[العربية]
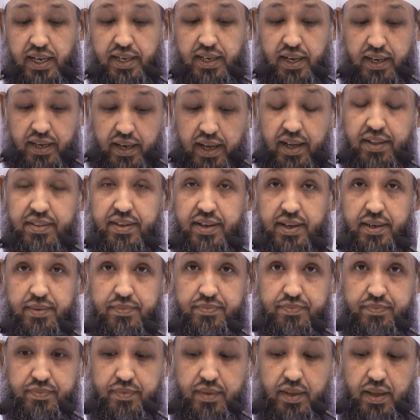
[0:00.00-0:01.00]
على الأذى
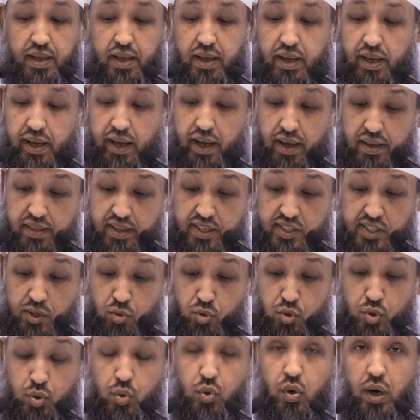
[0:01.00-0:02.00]
هذا
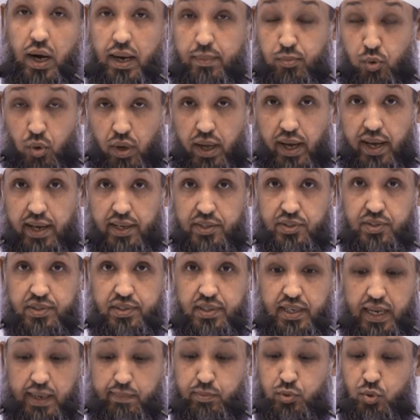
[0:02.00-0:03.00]
زوجه أبو
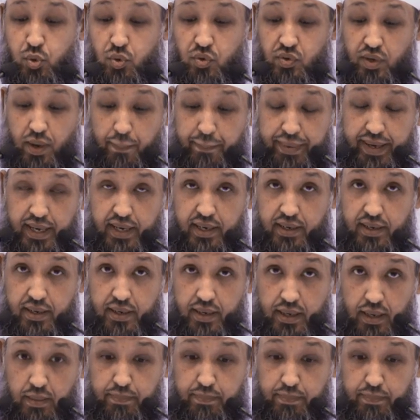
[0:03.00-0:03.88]
العاص ابن الربيع